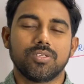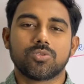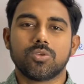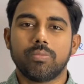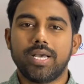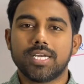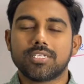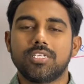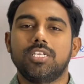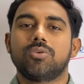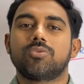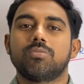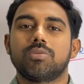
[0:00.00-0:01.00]
సో బ్యాక్టీరియా
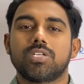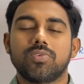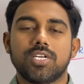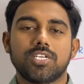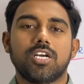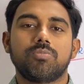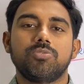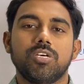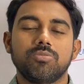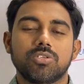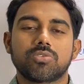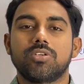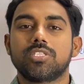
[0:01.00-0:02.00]
లేకుండా మనం వాటిని అబ్జార్బ్
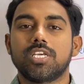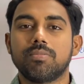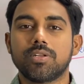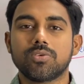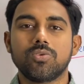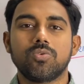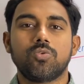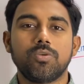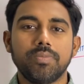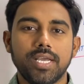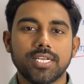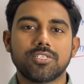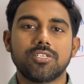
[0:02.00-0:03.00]
చేసుకోం అందుకే మనకు గుడ్
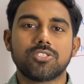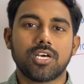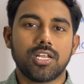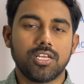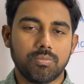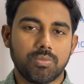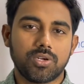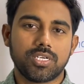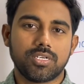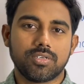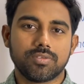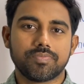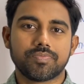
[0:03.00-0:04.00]
బ్యాక్టీరియా చాలా
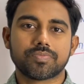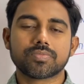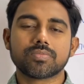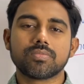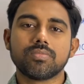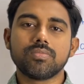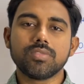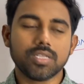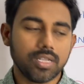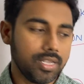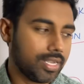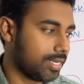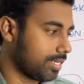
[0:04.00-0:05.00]
ఇంపార్టెంట్
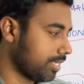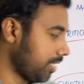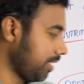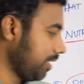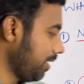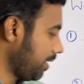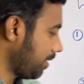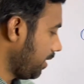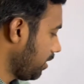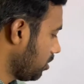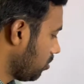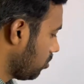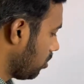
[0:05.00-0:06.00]
అండ్
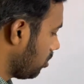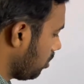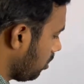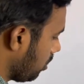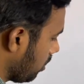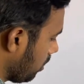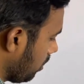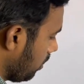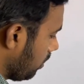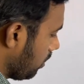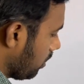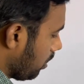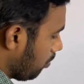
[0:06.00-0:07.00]
నెక్స్ట్ వచ్చేసి
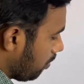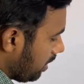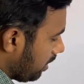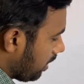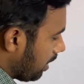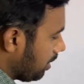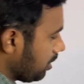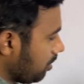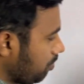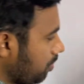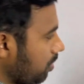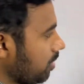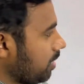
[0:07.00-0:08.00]
మనకి అన్నీ
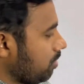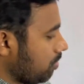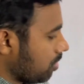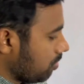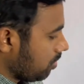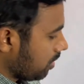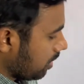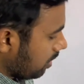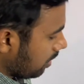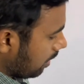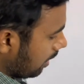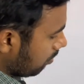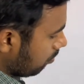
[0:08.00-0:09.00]
చెప్పినాం కానీ మనం ఇక్కడ
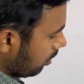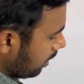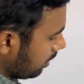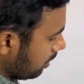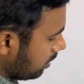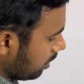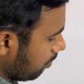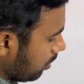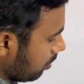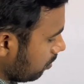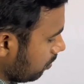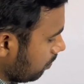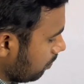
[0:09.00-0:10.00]
కార్బోహైడ్రేట్
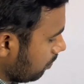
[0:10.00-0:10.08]
చెప్పలేదు